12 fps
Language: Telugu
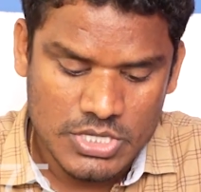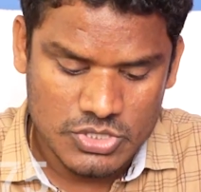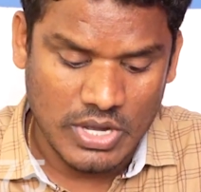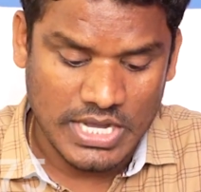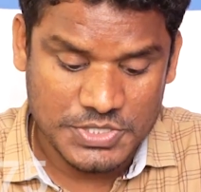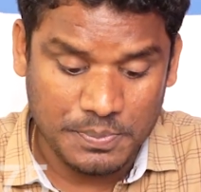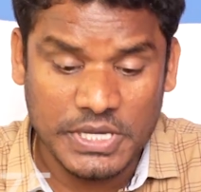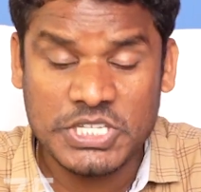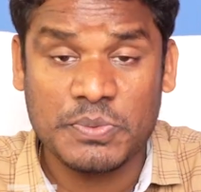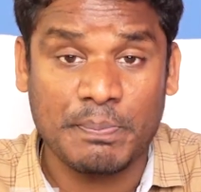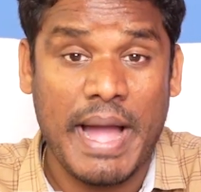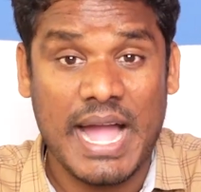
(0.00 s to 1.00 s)
సో ఆ
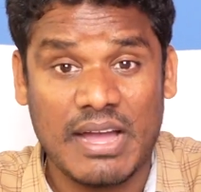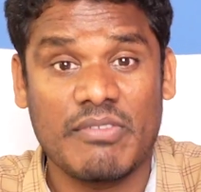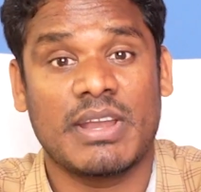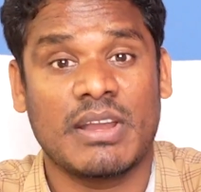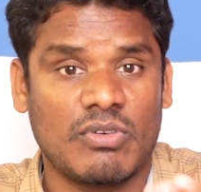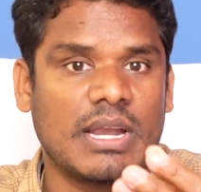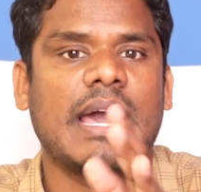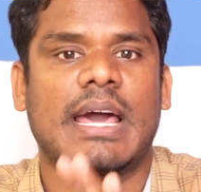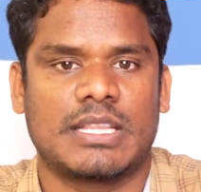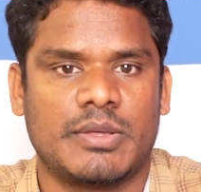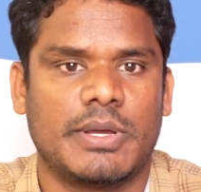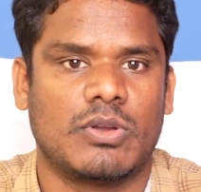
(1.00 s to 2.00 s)
స్పీచ్ బాగా విన్న వాళ్ళకి
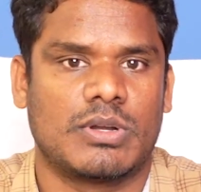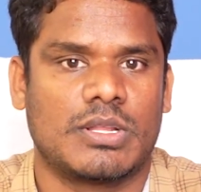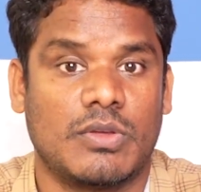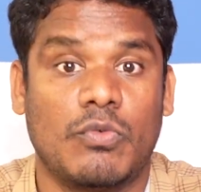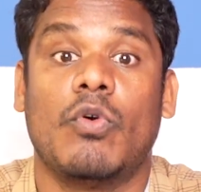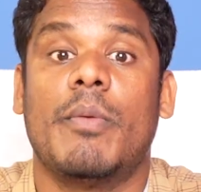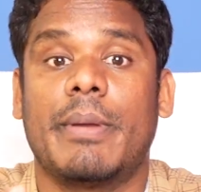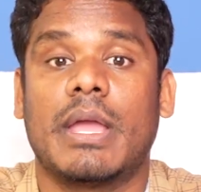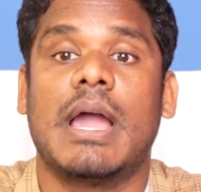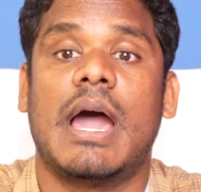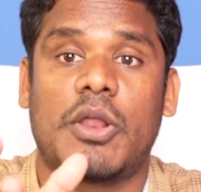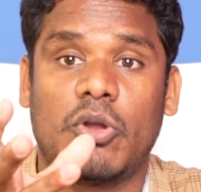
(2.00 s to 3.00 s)
అర్థమై ఉంటుంది
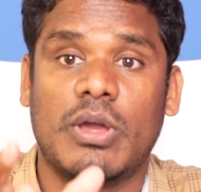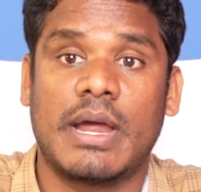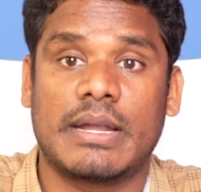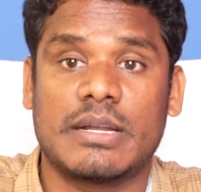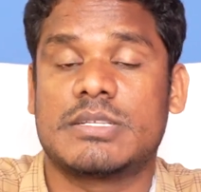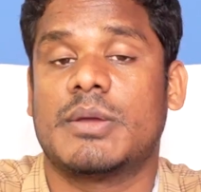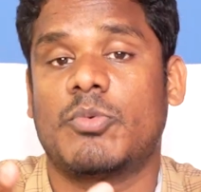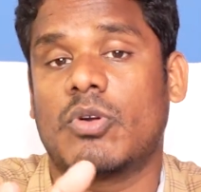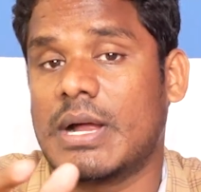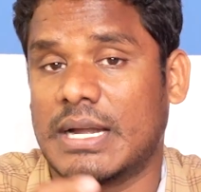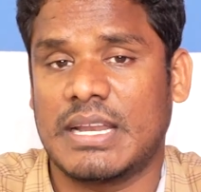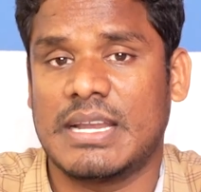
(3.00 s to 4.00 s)
ఓపిక్గా రెండు గంటల సేపు
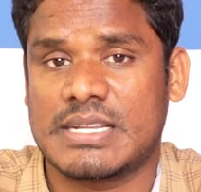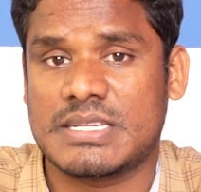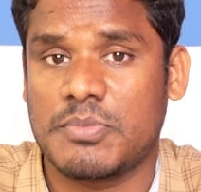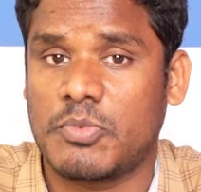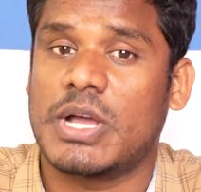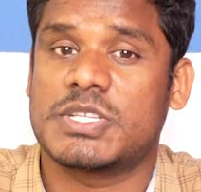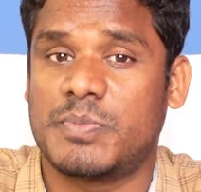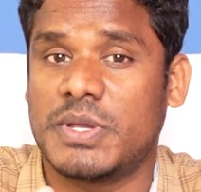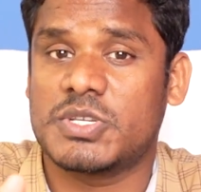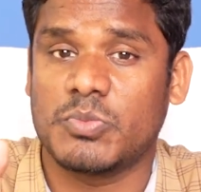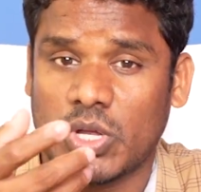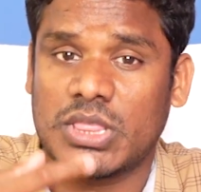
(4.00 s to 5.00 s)
గంటన్నర సేపు ఆ
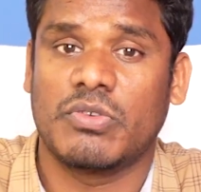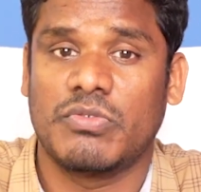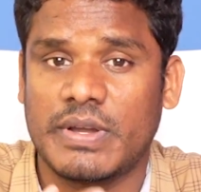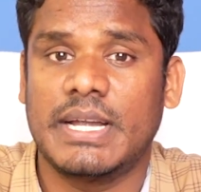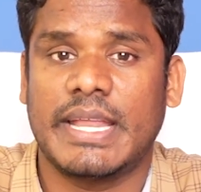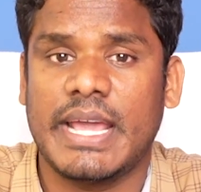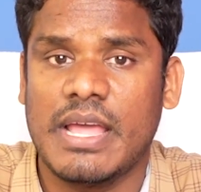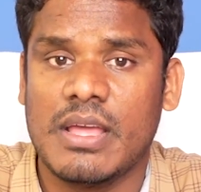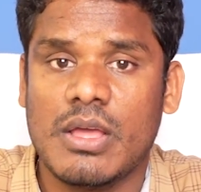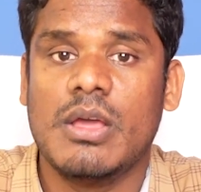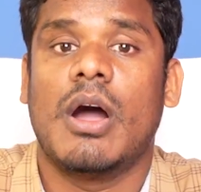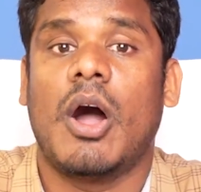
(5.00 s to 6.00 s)
స్పీచ్ మొత్తం వింటే
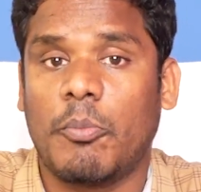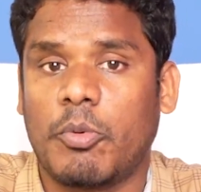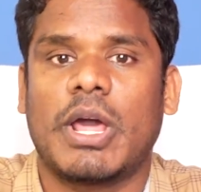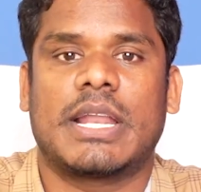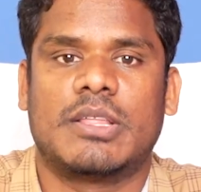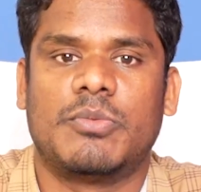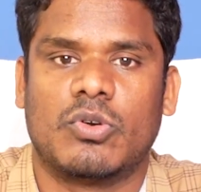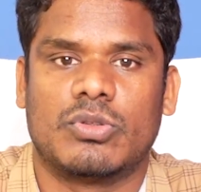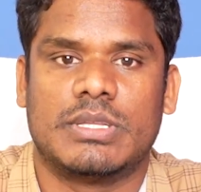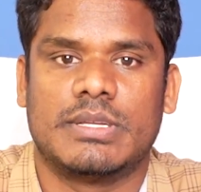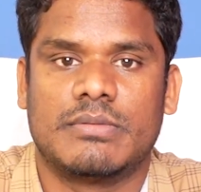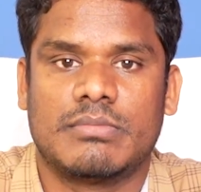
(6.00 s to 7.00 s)
అప్పుడు
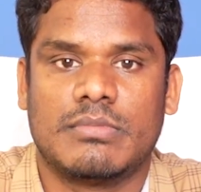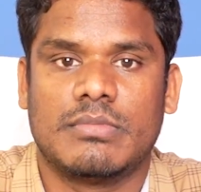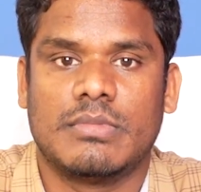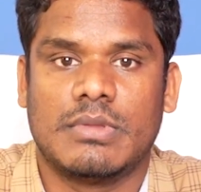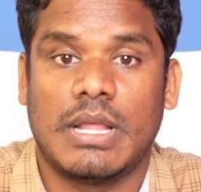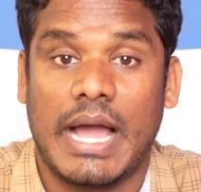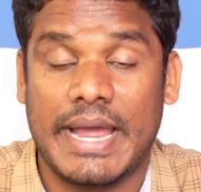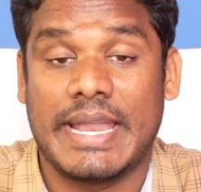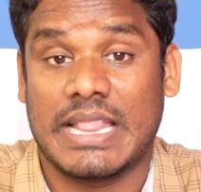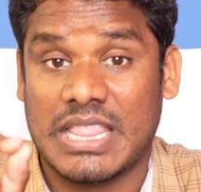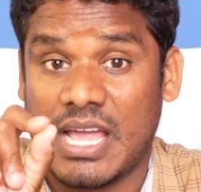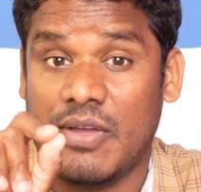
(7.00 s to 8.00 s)
అర్థమవుద్ది ఆయన
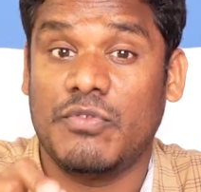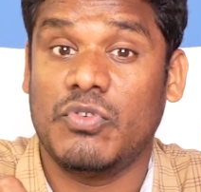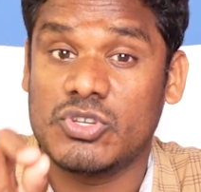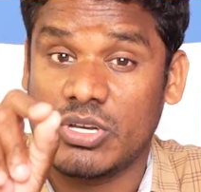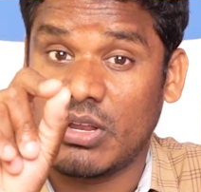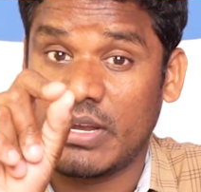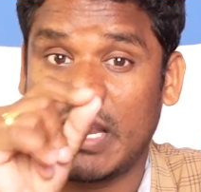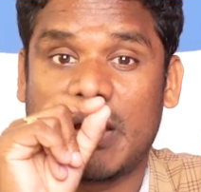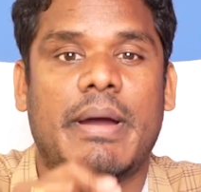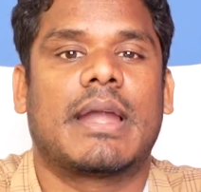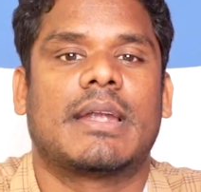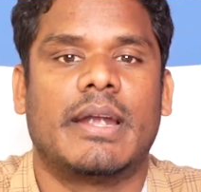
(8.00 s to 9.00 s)
ఎంత కన్ఫ్యూజన్లో నిన్న
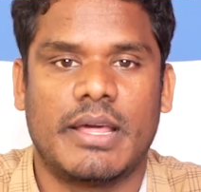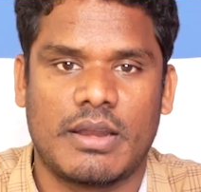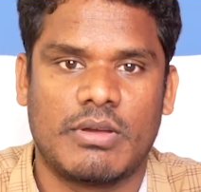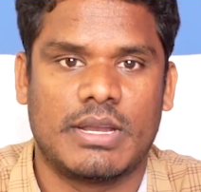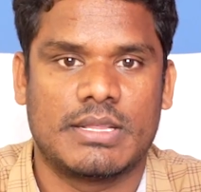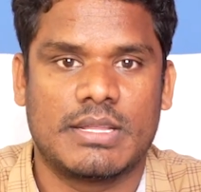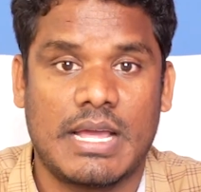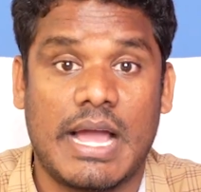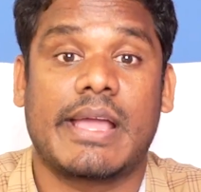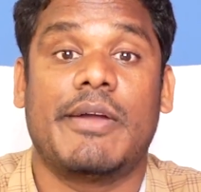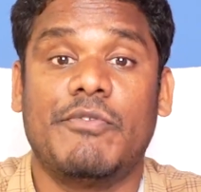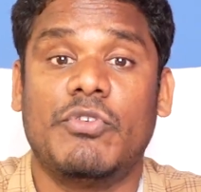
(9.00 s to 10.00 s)
మాట్లాడారు అని ఆ
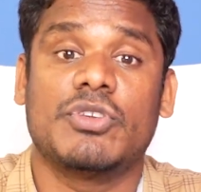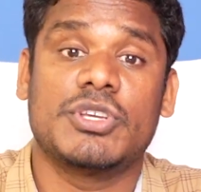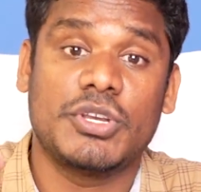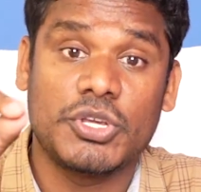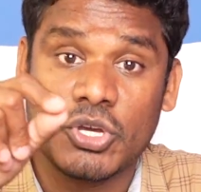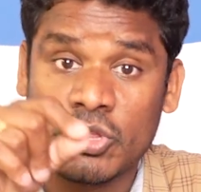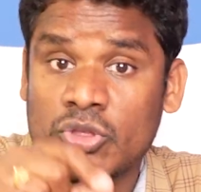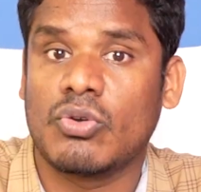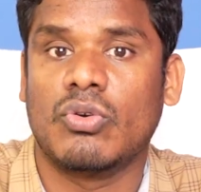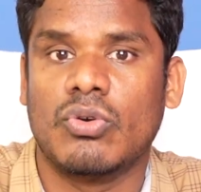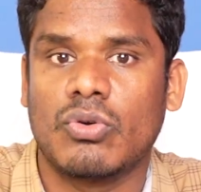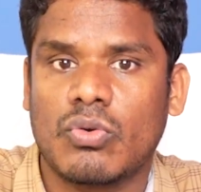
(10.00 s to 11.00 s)
కన్ఫ్యూజన్
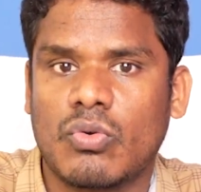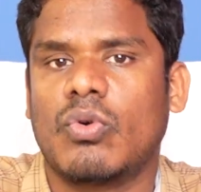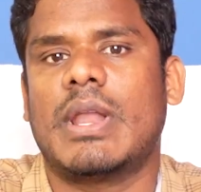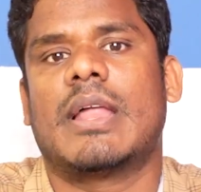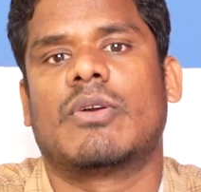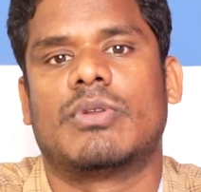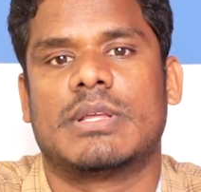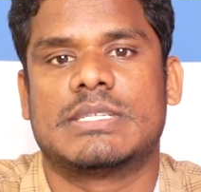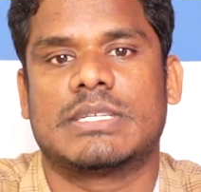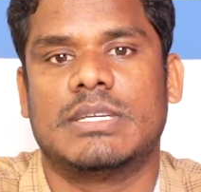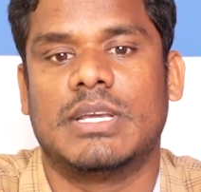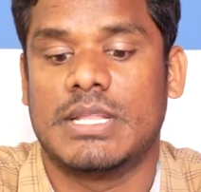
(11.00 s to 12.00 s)
ఎందుకు కులాల
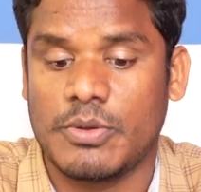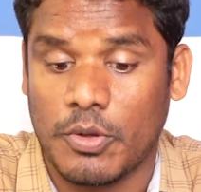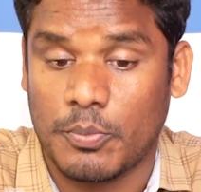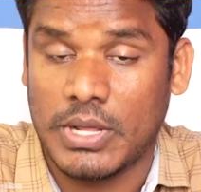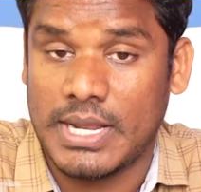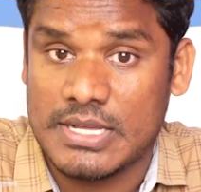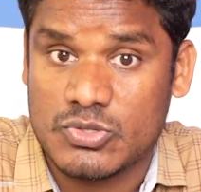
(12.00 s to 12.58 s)
గురించి ఏదో ఎప్పుడైనా